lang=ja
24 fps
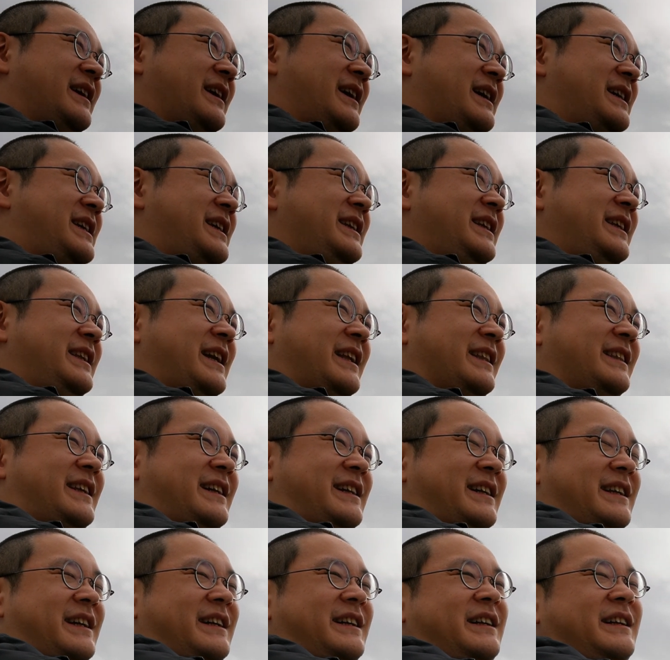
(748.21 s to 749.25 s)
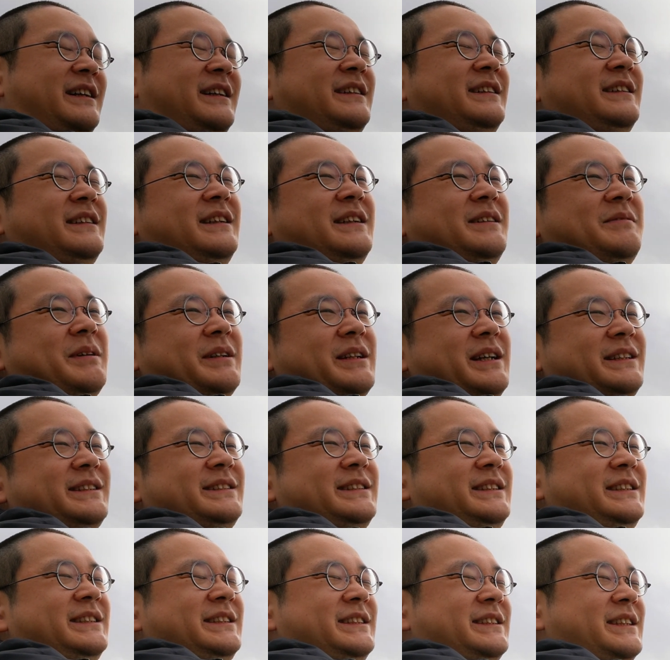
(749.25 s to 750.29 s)
秋になったからまあ、
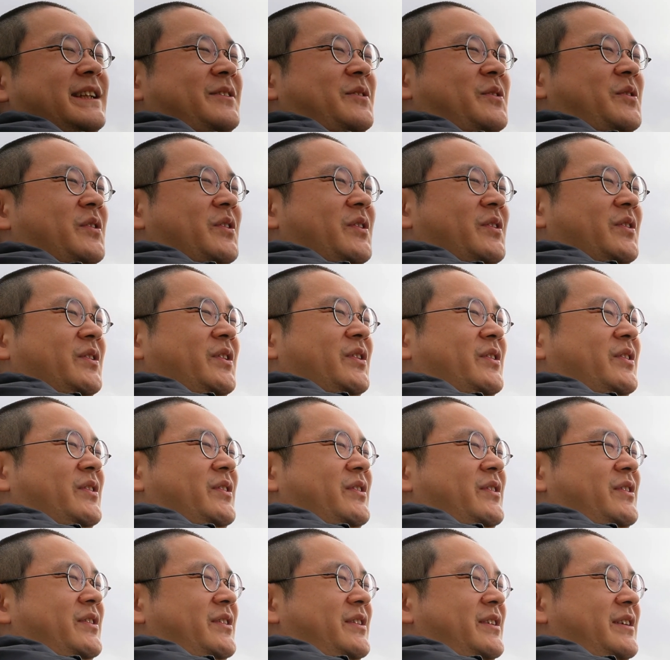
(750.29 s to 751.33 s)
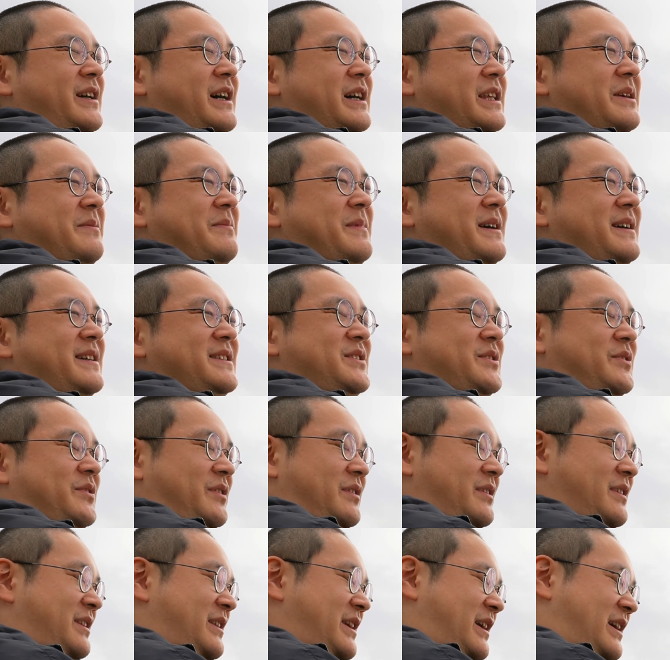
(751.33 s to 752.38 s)
夏に行ったところの秋
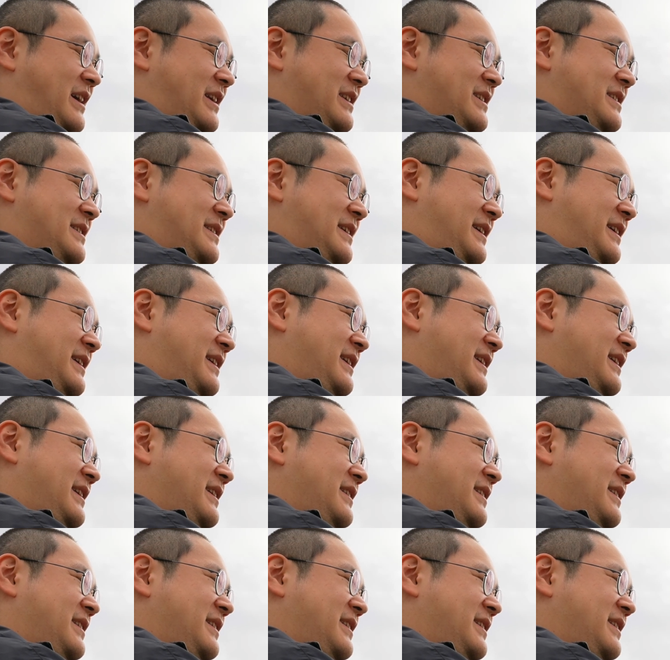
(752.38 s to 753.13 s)
バージョンって感じで